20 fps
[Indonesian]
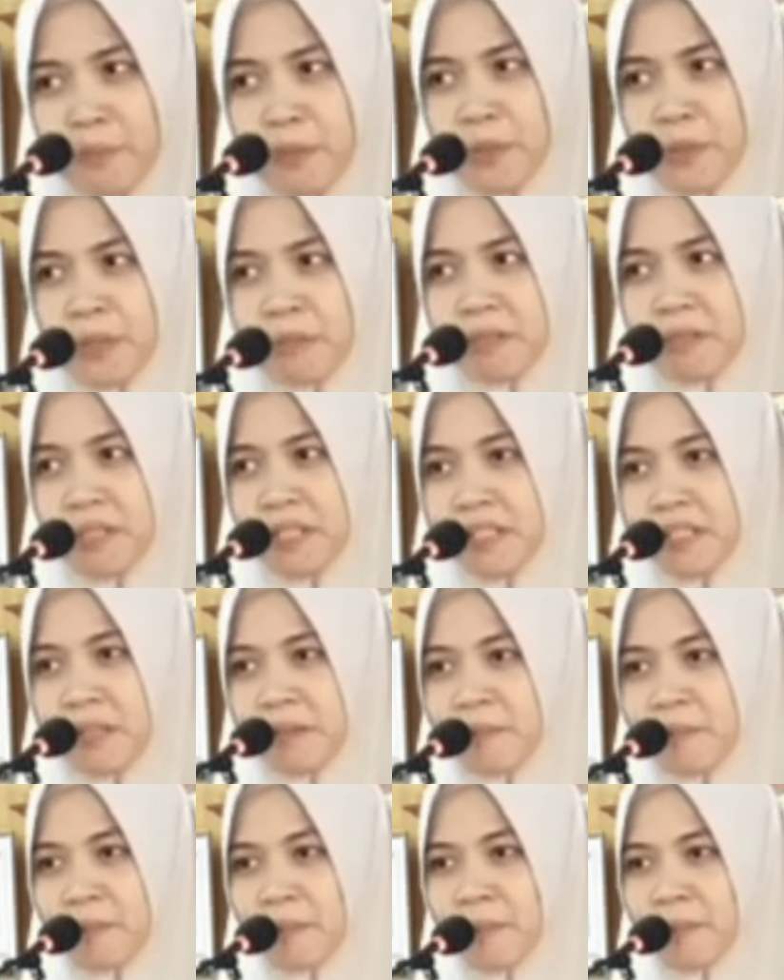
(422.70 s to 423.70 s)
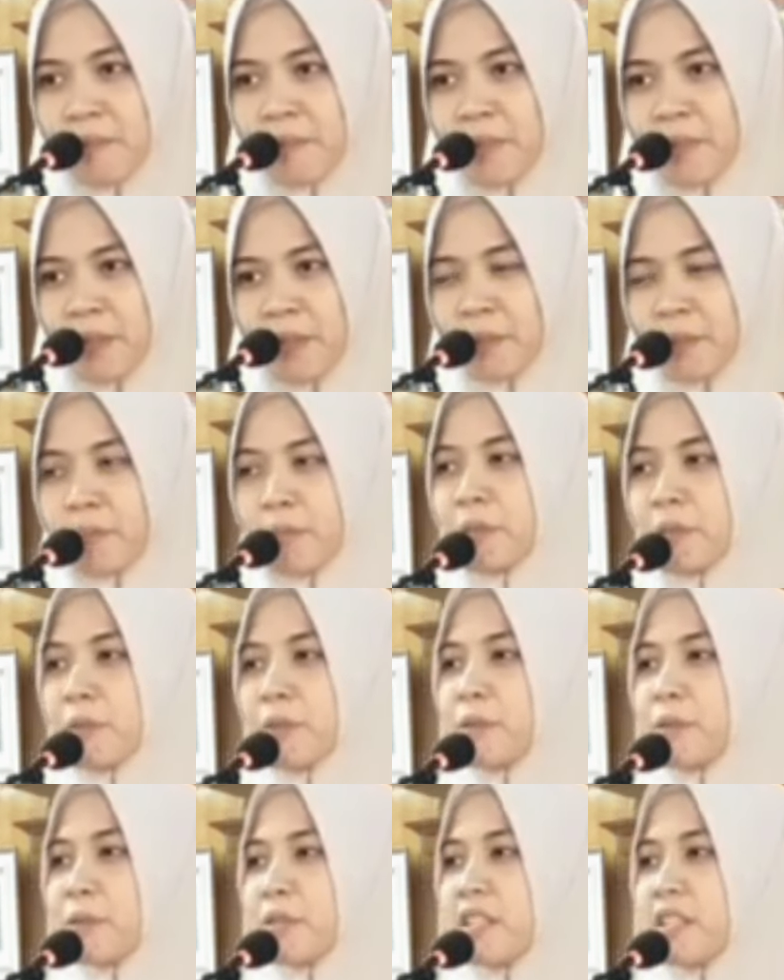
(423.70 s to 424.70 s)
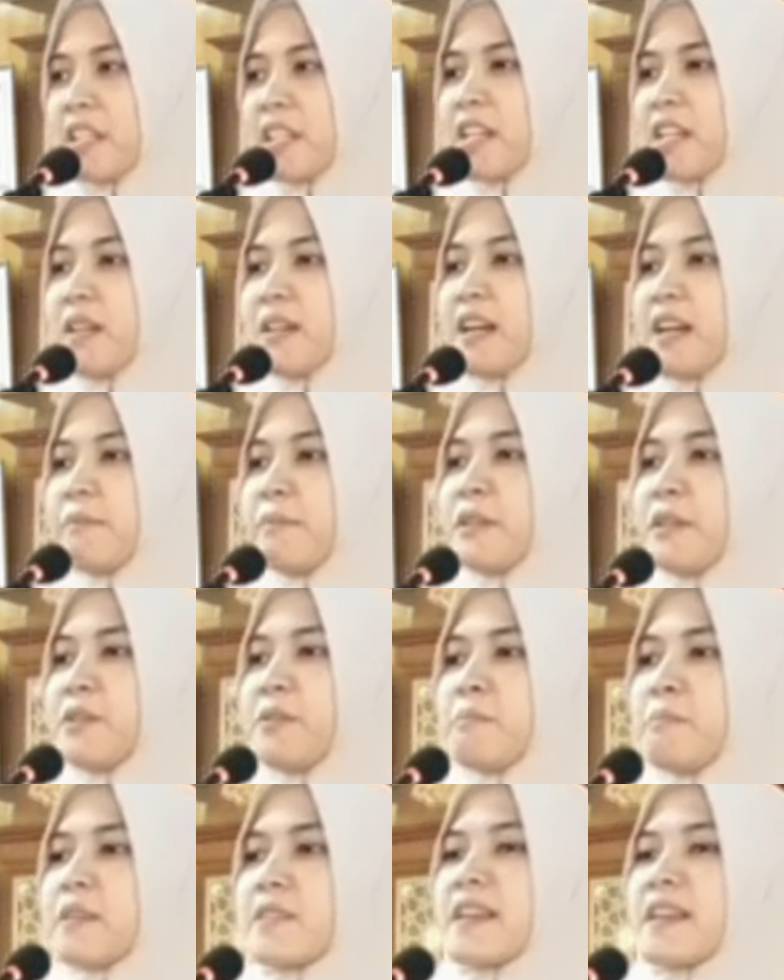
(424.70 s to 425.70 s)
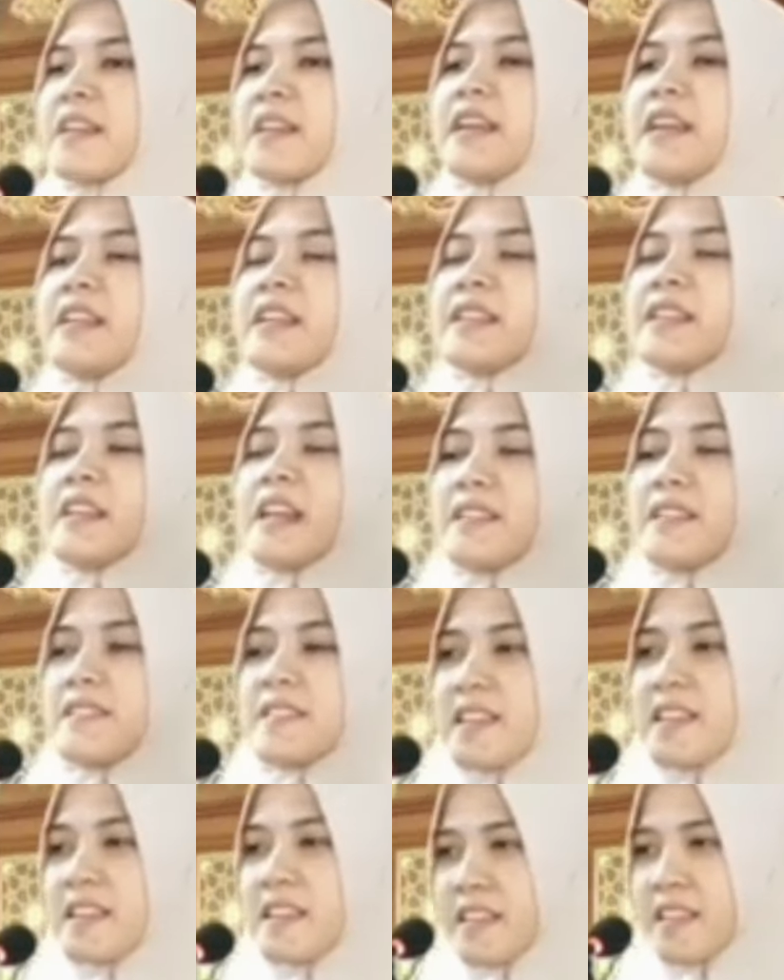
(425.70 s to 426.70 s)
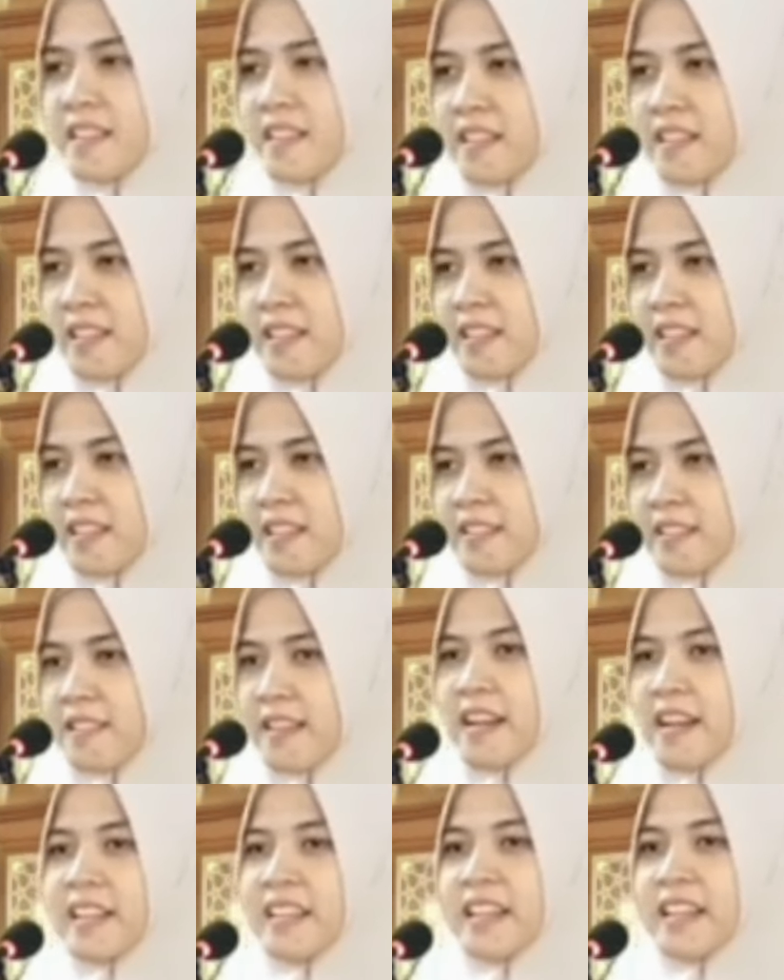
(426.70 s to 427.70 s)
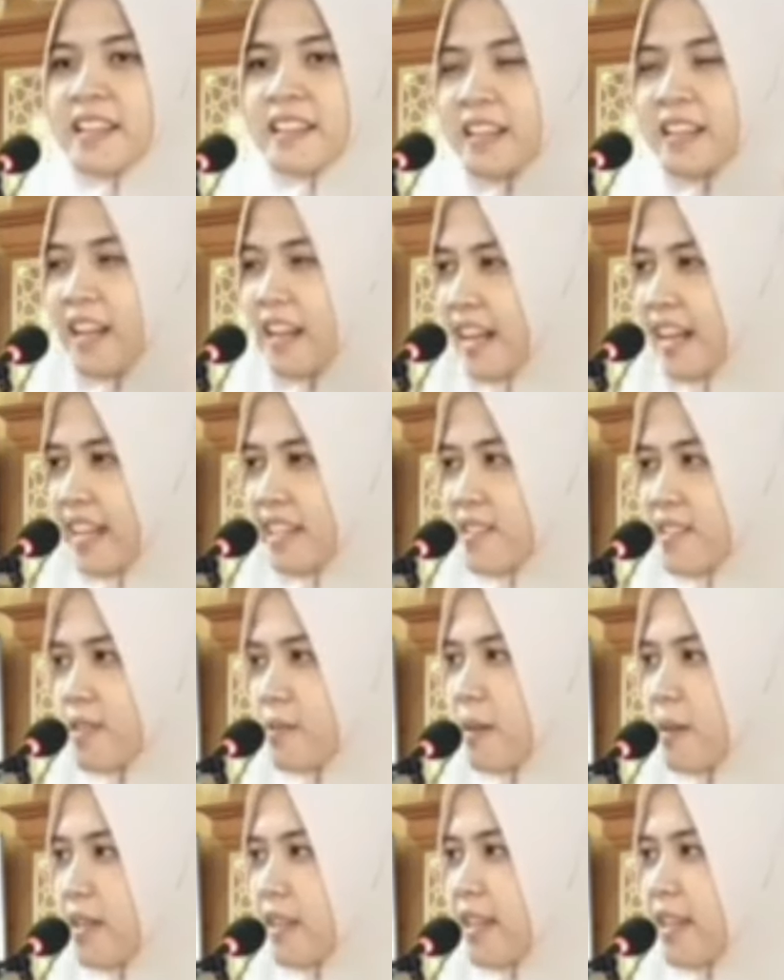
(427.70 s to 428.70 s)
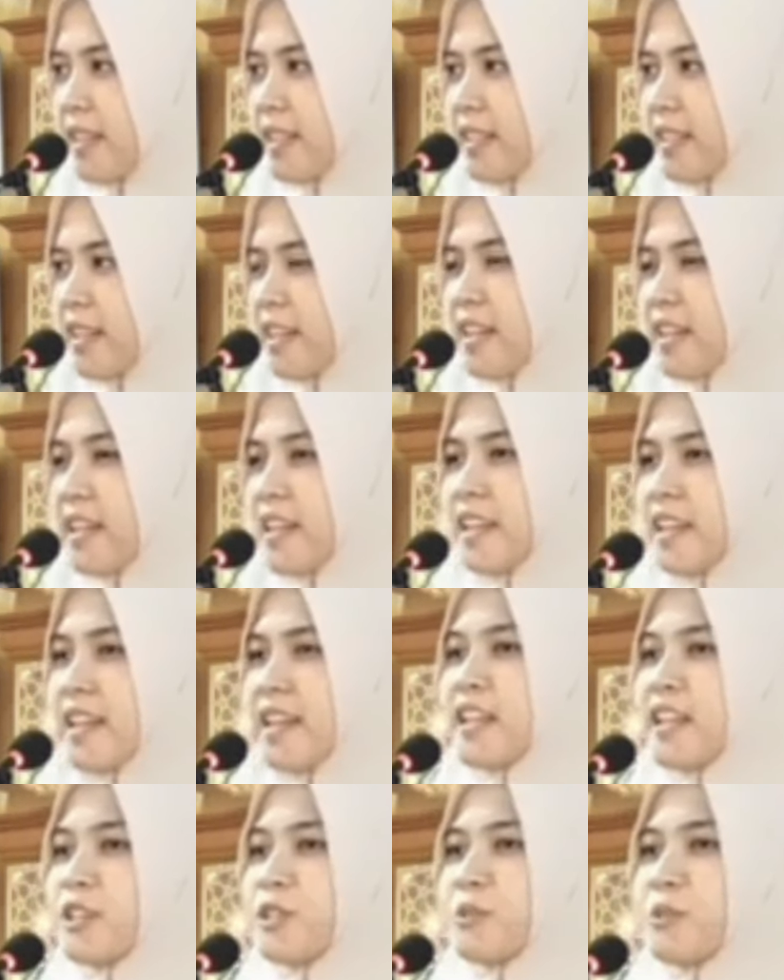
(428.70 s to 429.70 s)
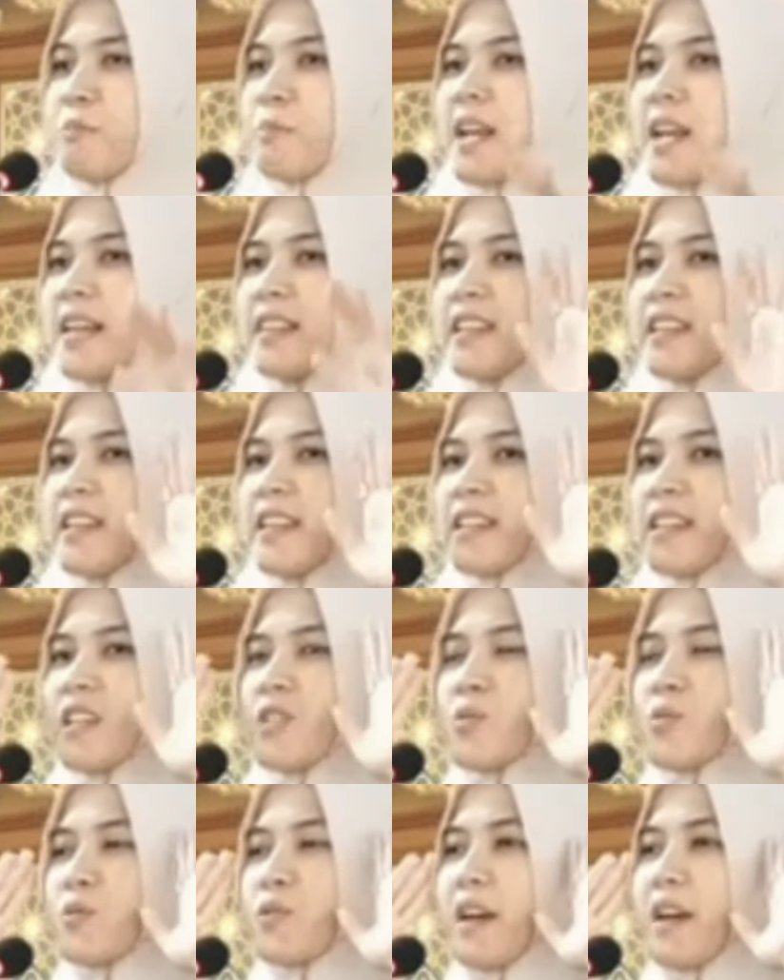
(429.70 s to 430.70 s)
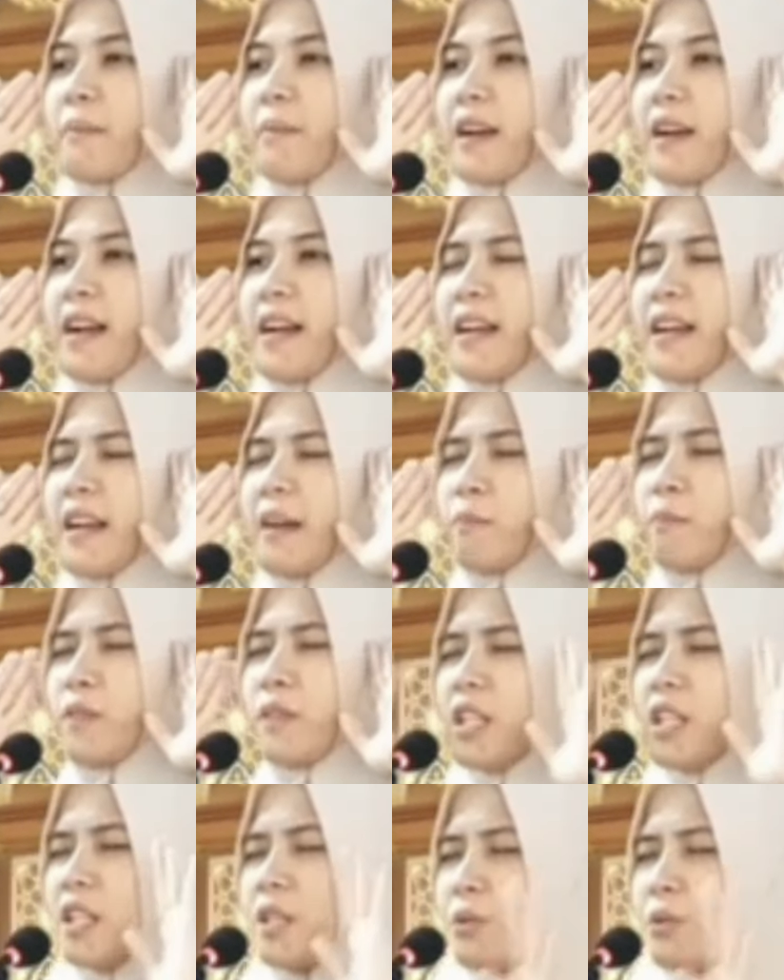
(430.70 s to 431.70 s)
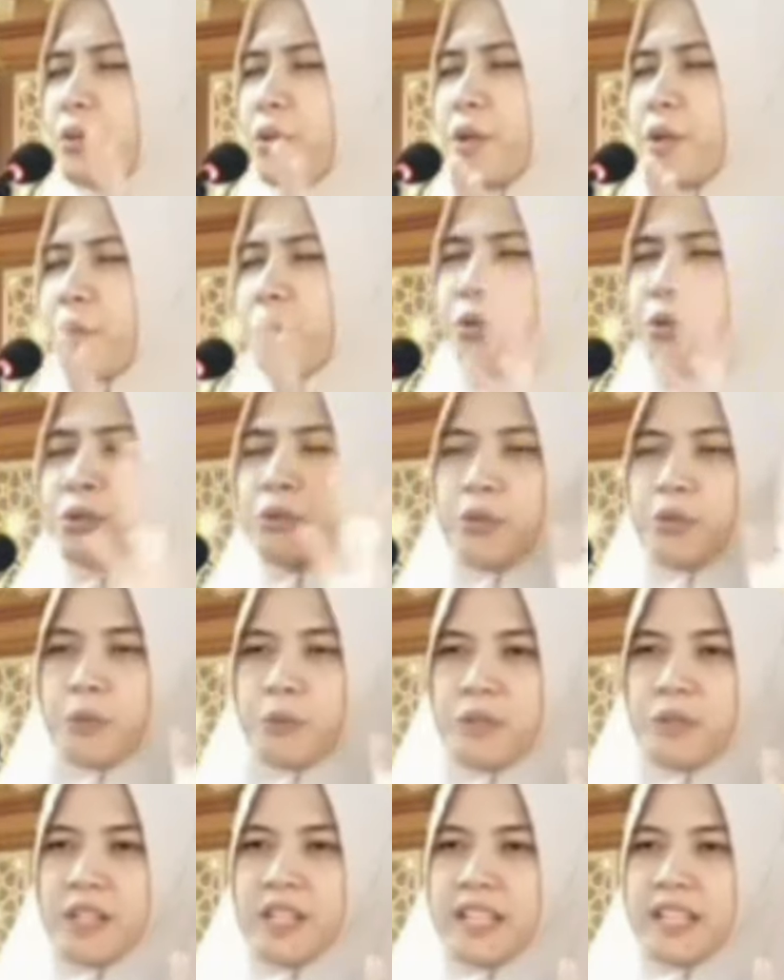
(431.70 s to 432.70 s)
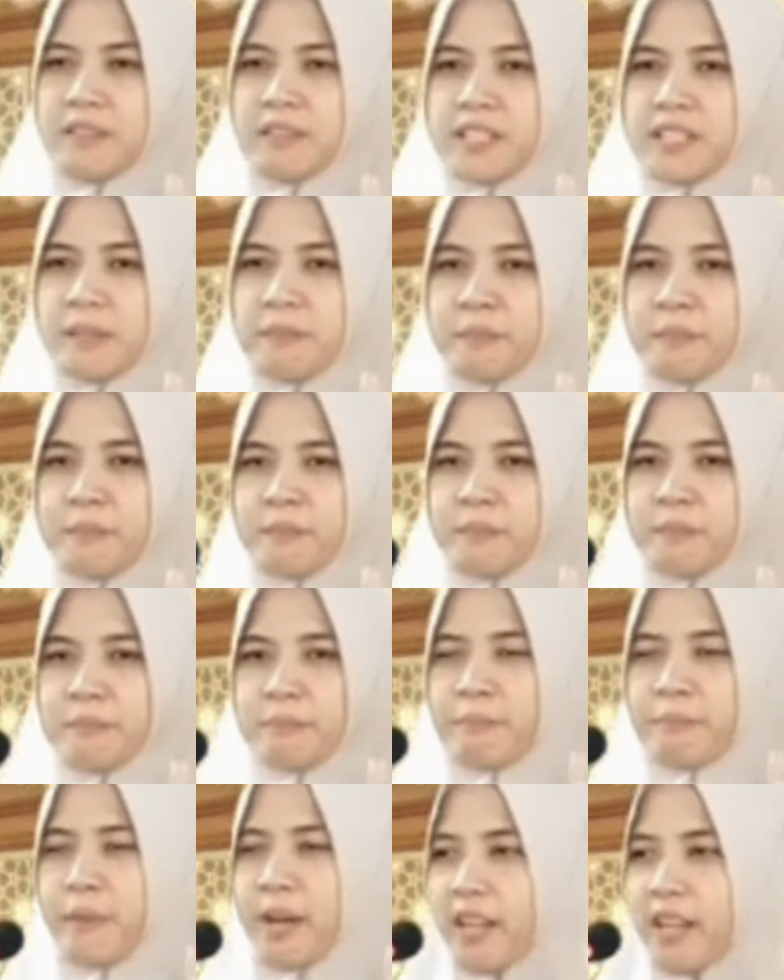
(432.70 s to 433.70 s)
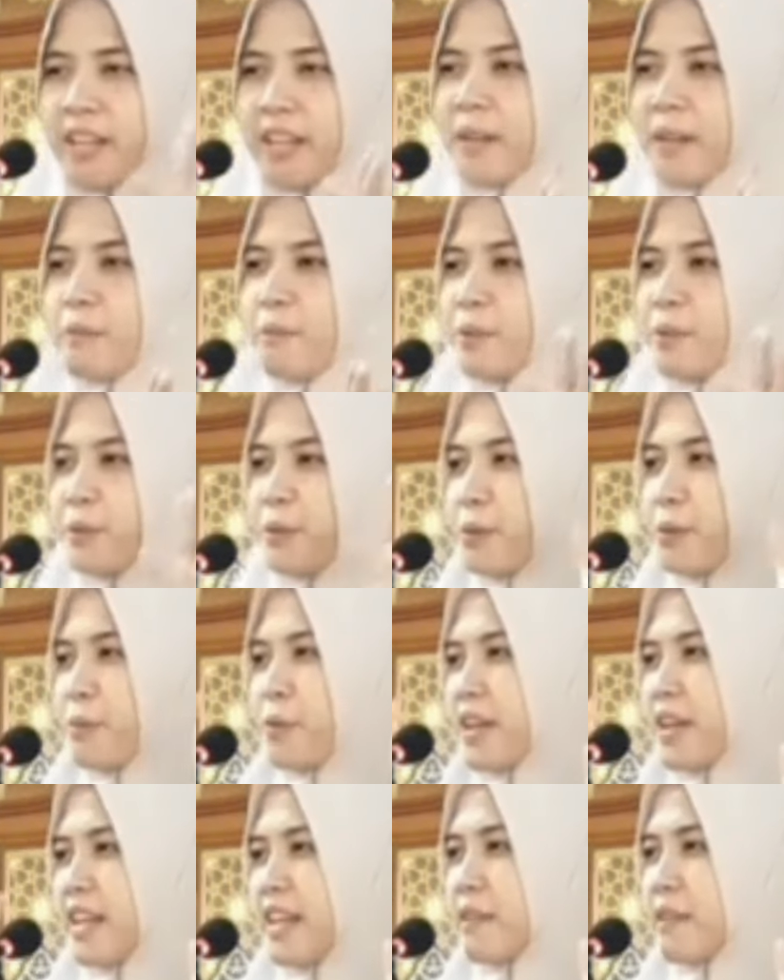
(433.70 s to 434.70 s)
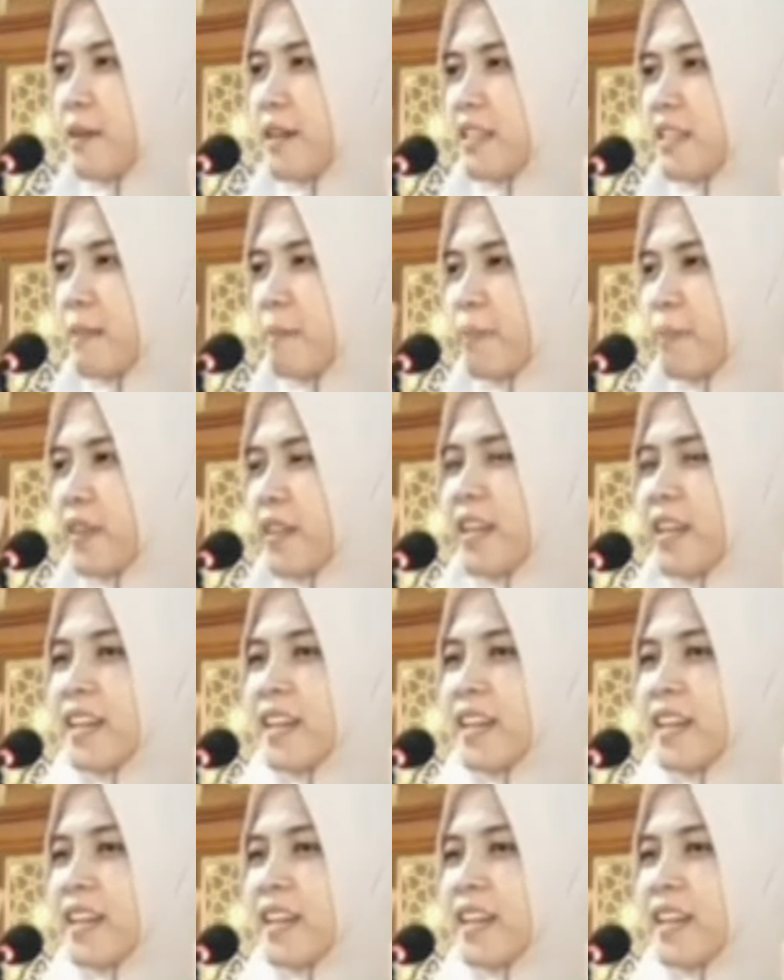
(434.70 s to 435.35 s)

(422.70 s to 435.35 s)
Butuh apa wajib? Butuh. Kita kalau nggak minum bisa dehidrasi, sakit dan lain sebagainya. Itu berarti kita sudah menganggap tidur butuh, bukan lagi wajib. Makan butuh, bukan lagi wajib.